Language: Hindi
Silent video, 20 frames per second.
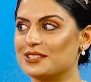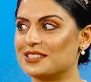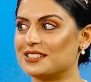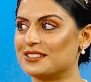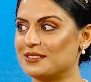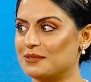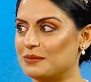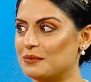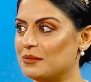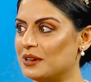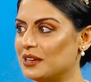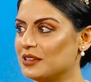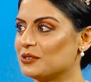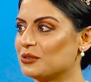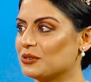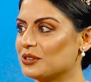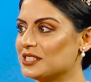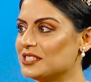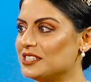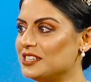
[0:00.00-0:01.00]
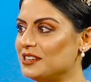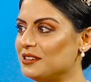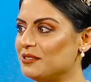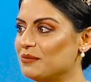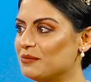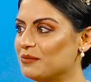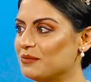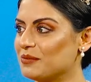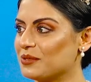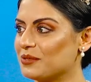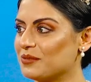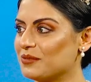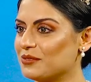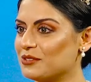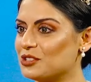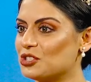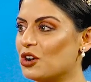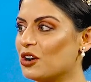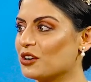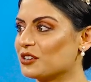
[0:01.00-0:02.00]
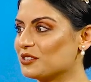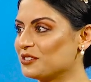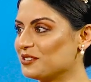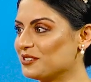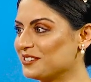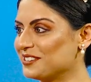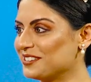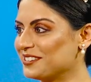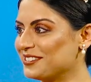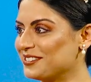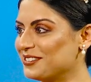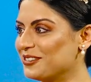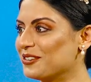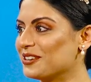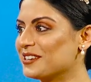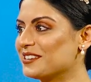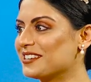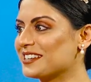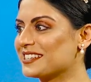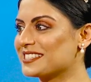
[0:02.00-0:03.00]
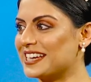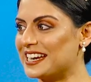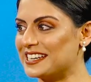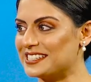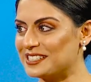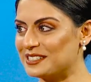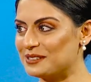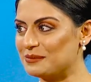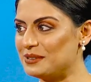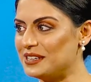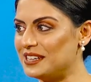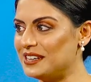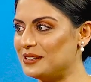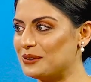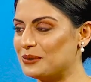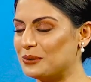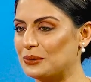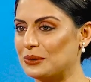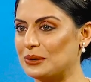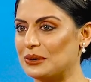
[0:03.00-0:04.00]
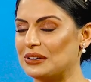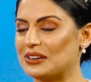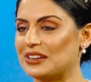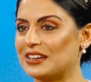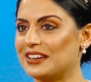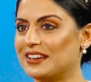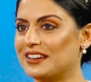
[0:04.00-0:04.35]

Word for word: हम्म। hmm. मैं थोड़ी सी शॉक्ड और एक्साइटेड भी और